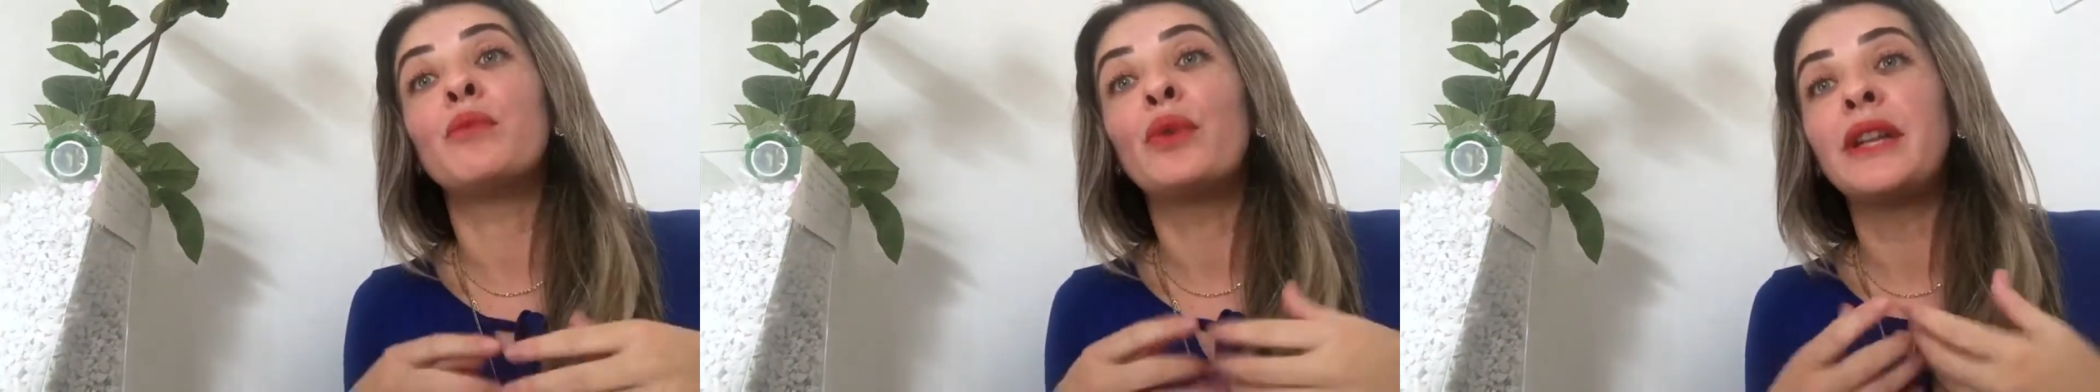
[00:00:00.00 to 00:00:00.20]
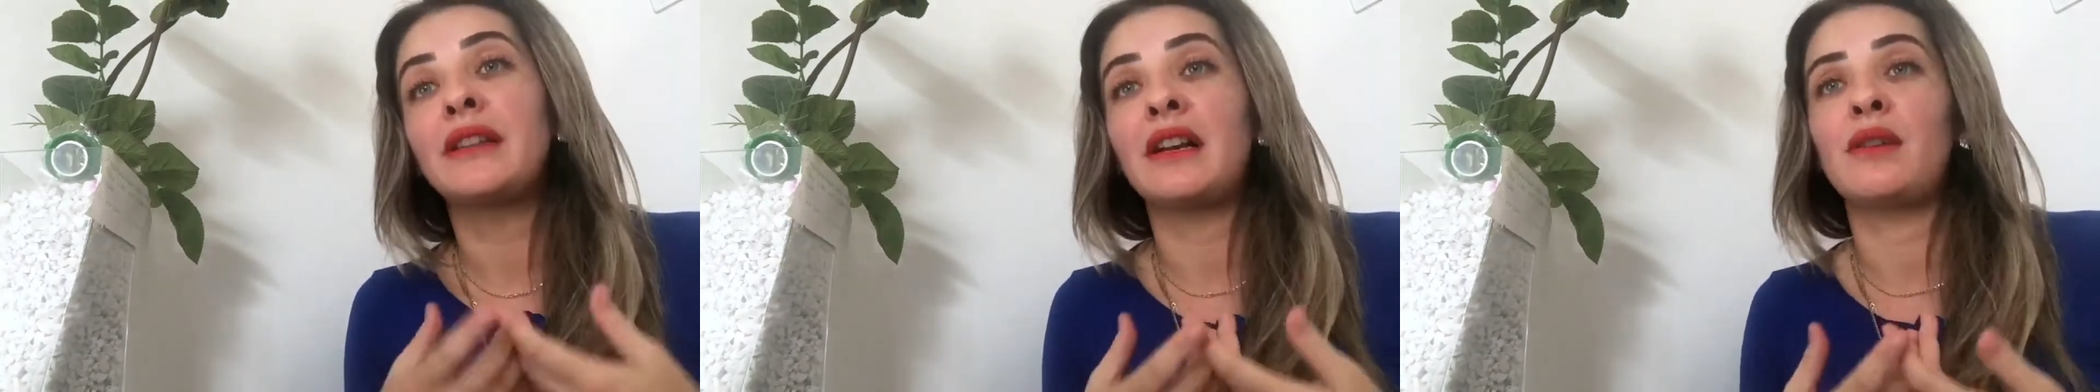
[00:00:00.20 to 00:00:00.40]

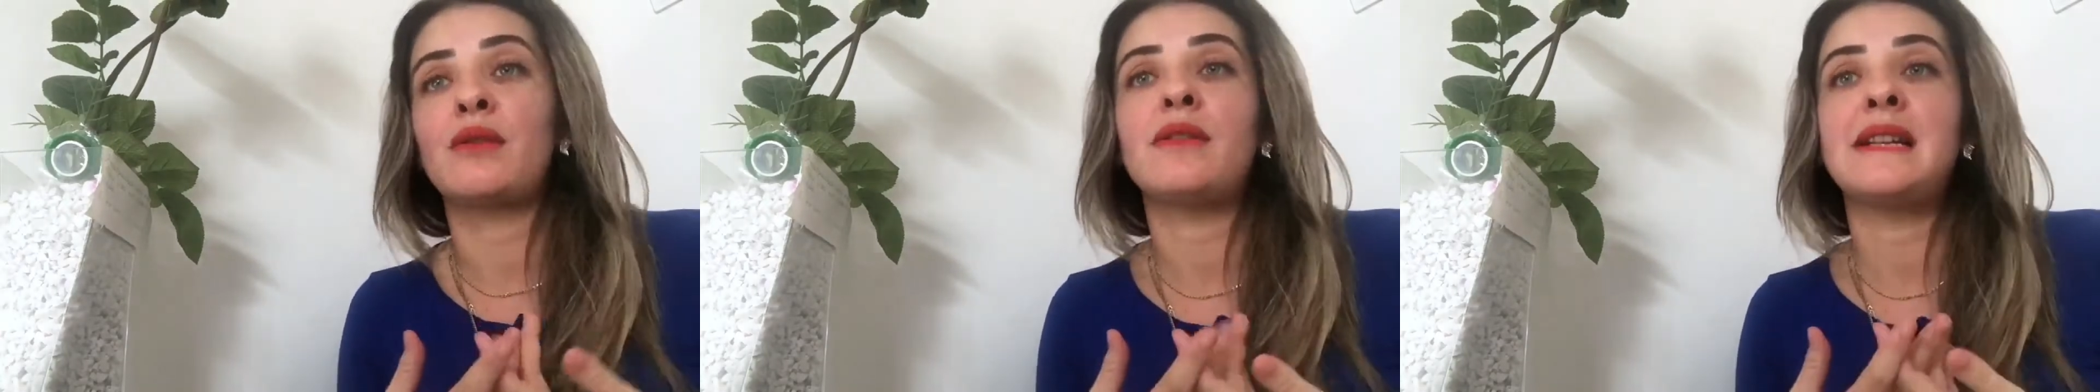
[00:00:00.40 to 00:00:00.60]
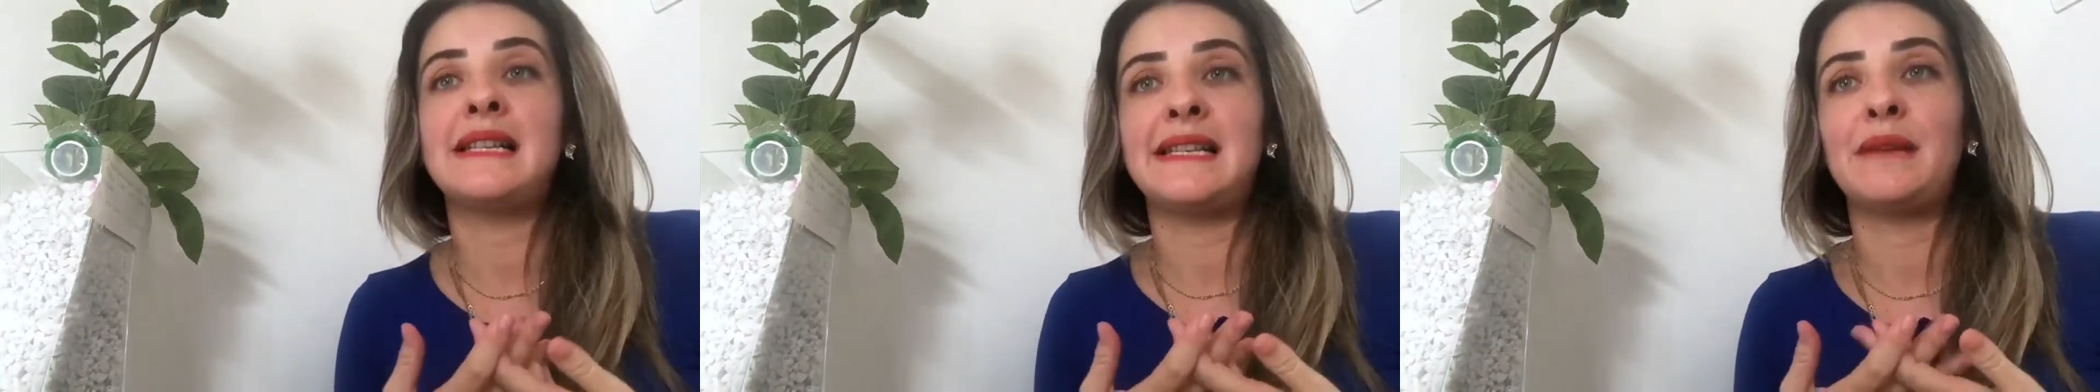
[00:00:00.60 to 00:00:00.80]
muita
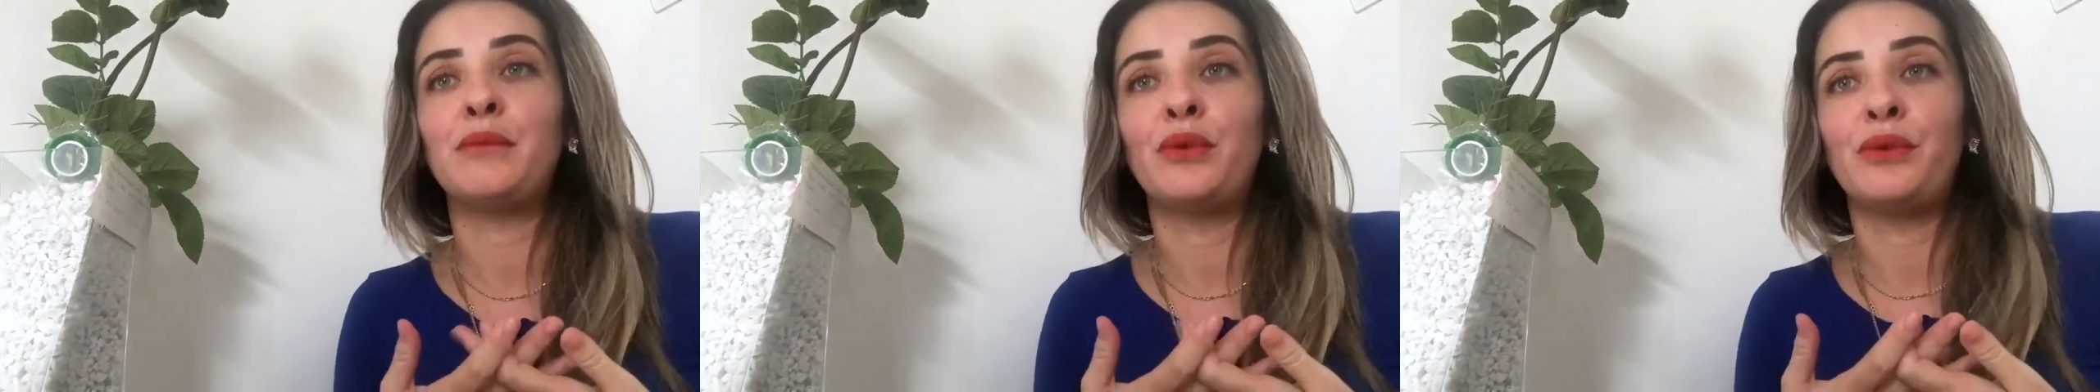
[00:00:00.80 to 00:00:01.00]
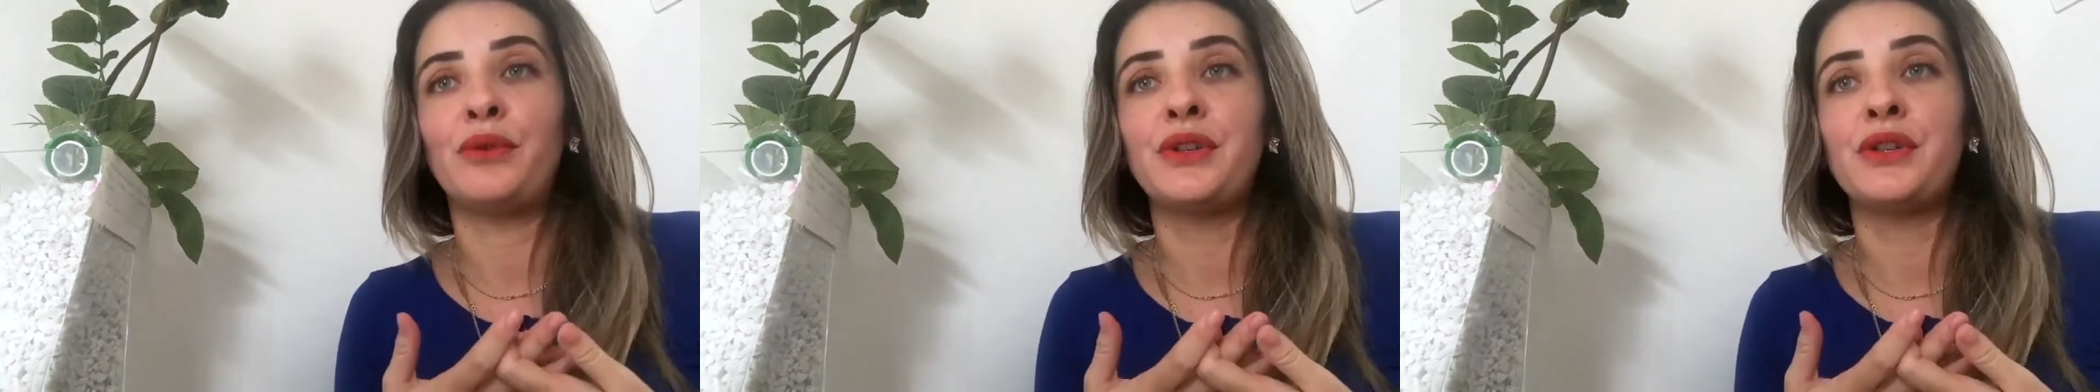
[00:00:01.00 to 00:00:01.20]
coisa
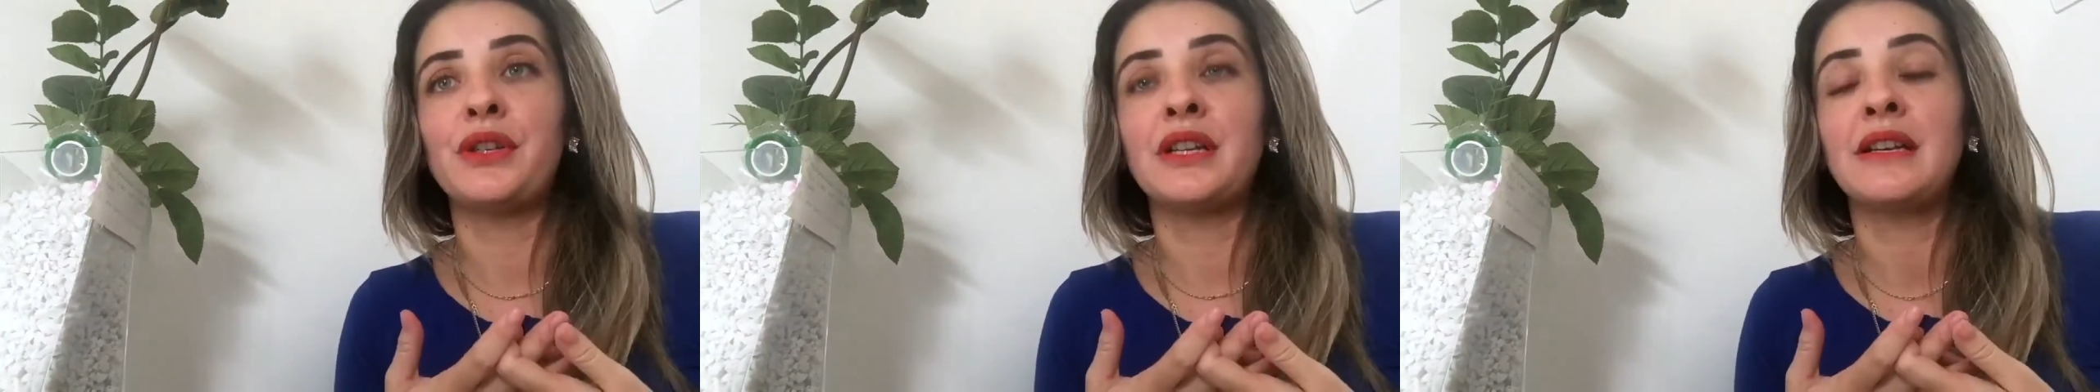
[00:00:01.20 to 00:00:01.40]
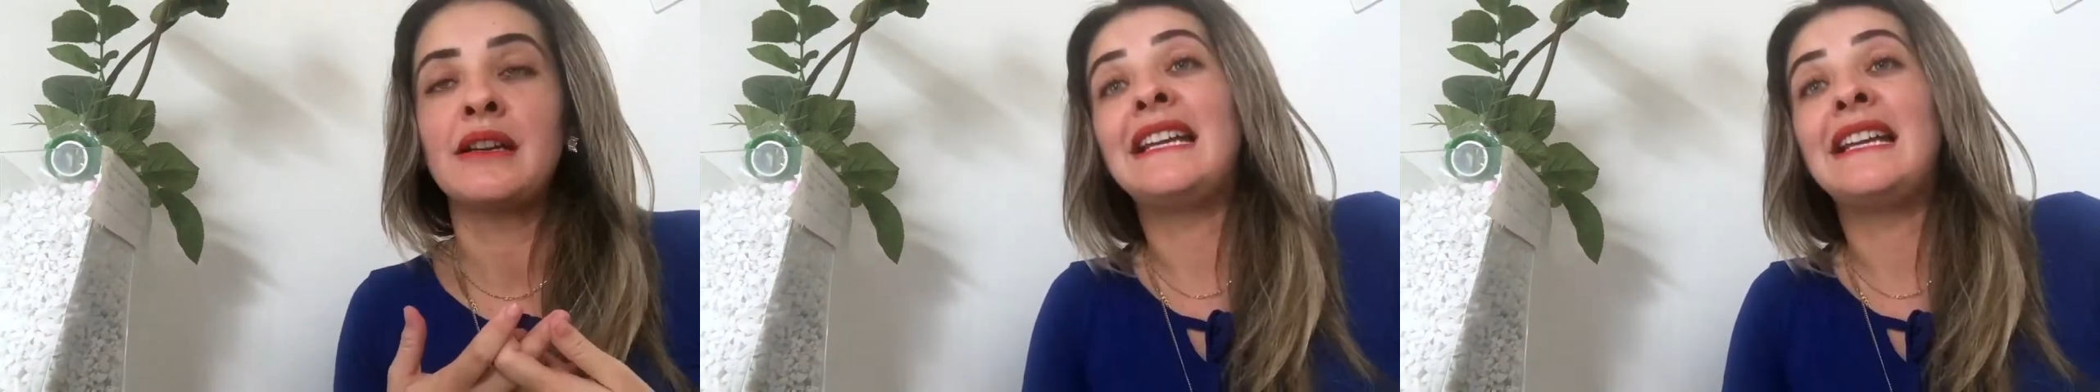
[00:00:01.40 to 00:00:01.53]
mude.